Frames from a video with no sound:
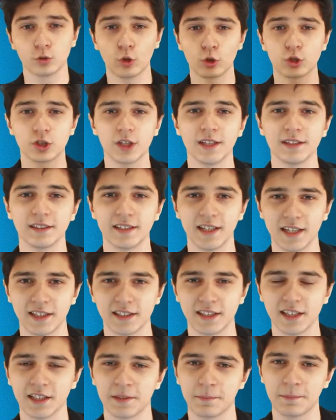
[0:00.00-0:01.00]
90
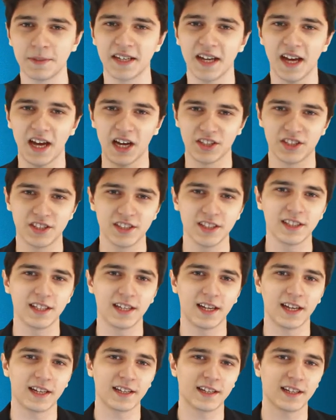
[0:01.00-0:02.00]
derecelik bir
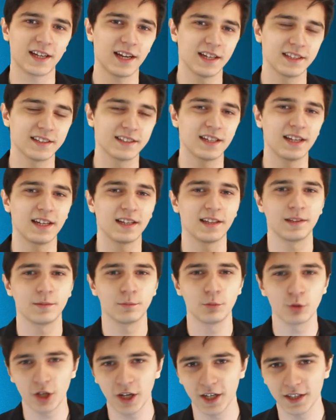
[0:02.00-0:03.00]
açıyla kaydıran
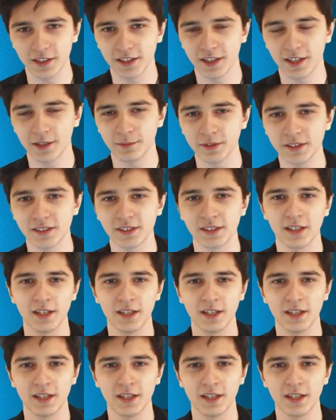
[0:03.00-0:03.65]
bu kaydırağımız